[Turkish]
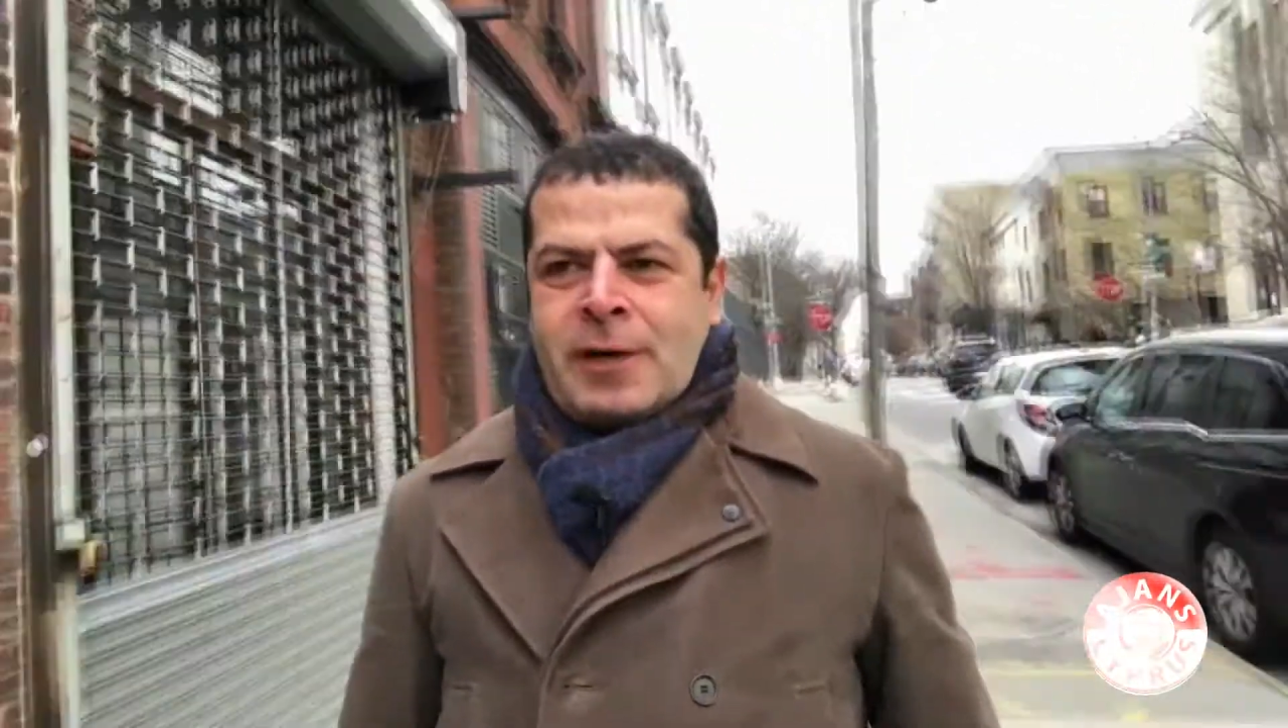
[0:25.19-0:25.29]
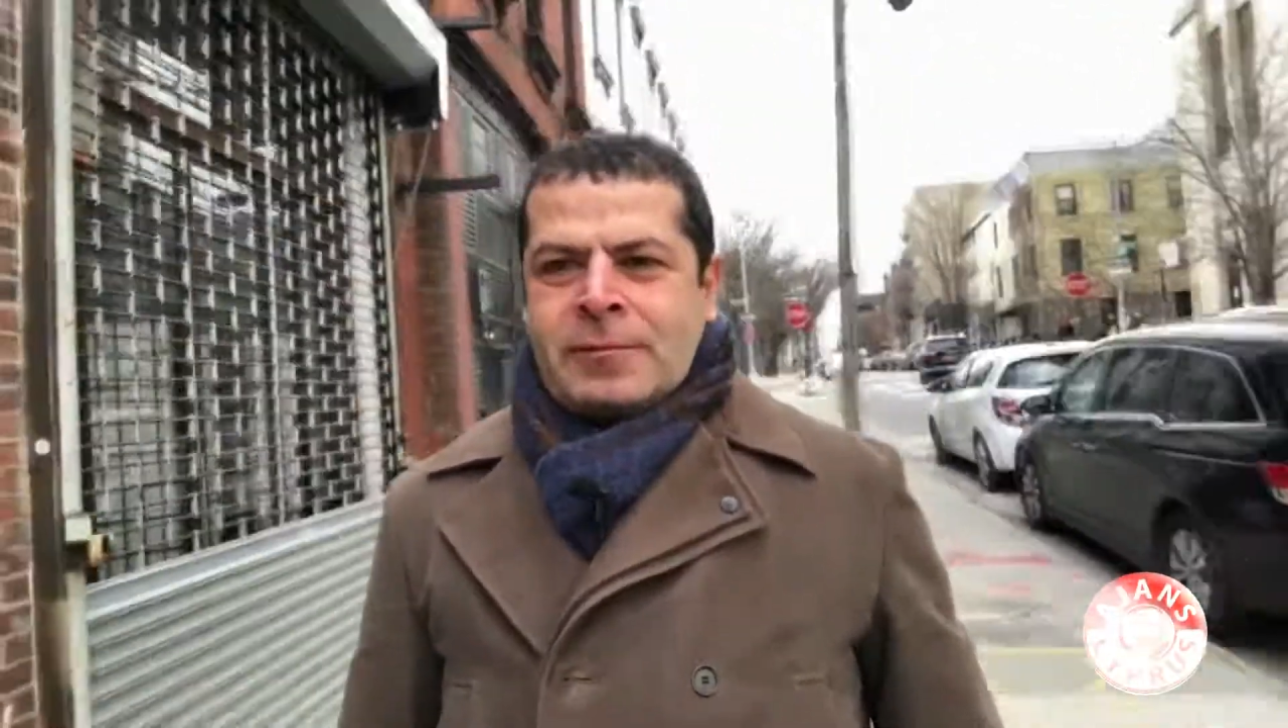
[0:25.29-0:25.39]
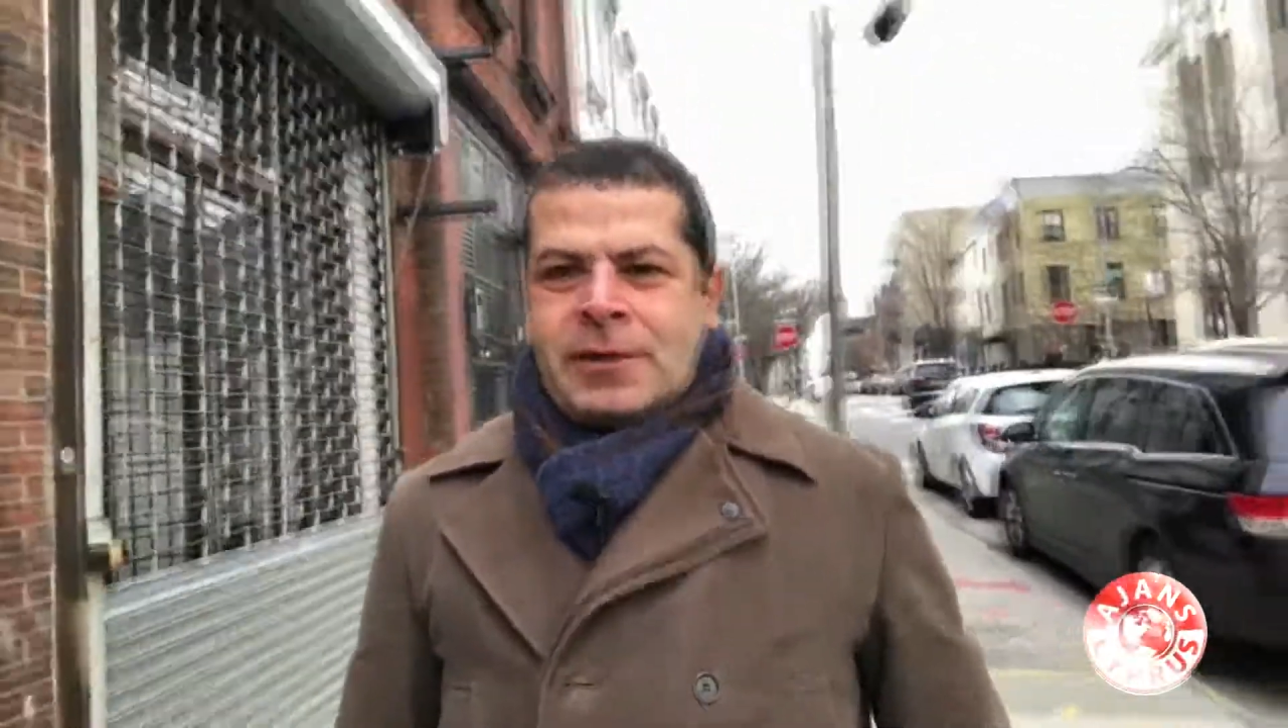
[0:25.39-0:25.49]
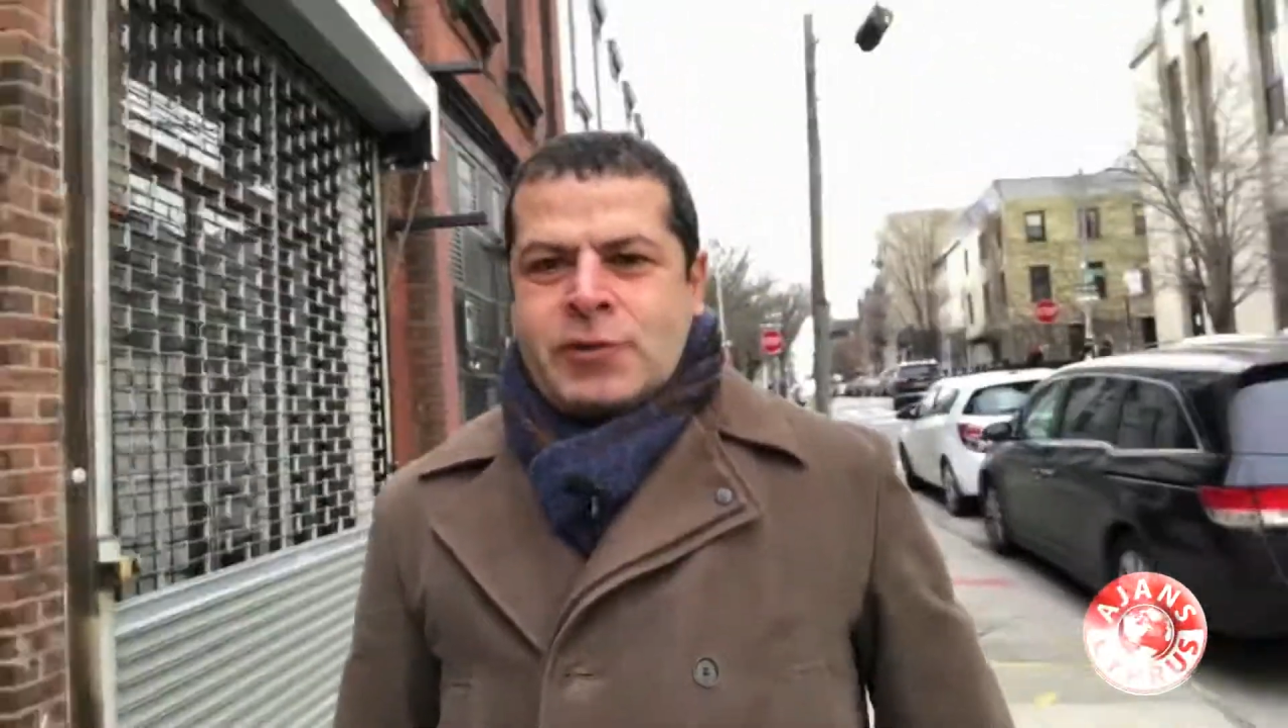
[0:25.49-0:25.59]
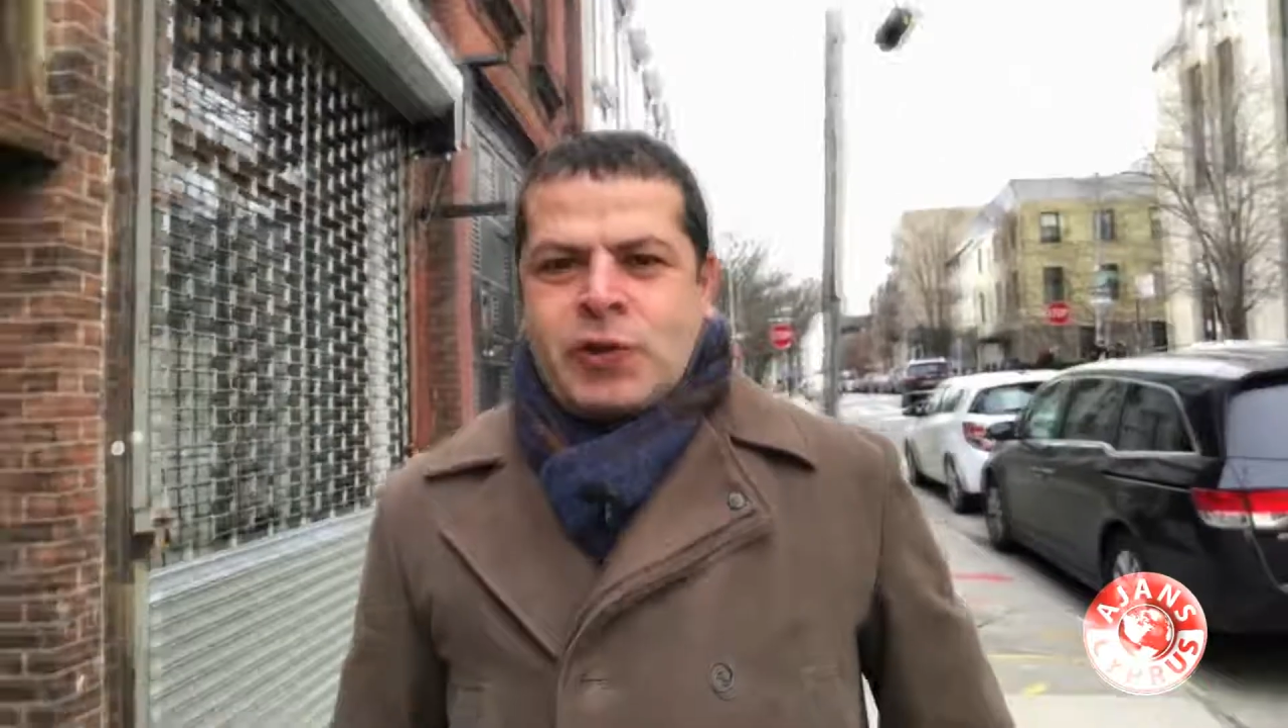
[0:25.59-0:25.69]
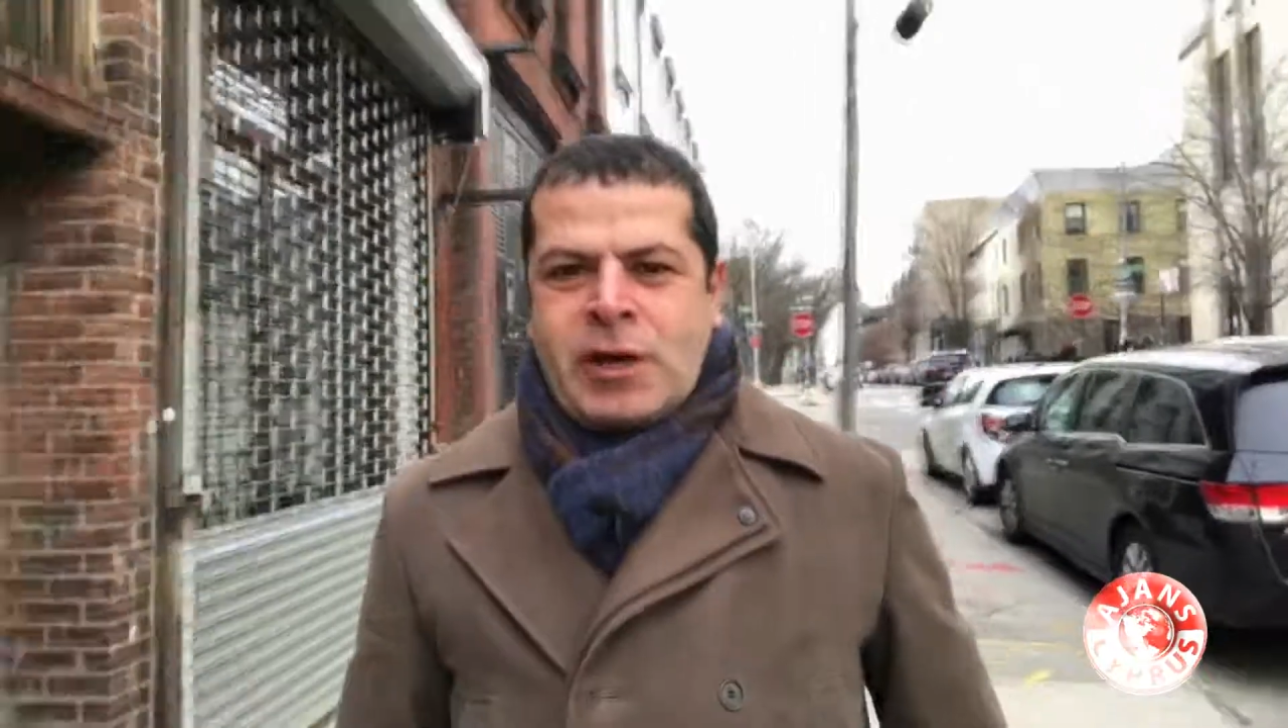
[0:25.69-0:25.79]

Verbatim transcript: Al, açıyor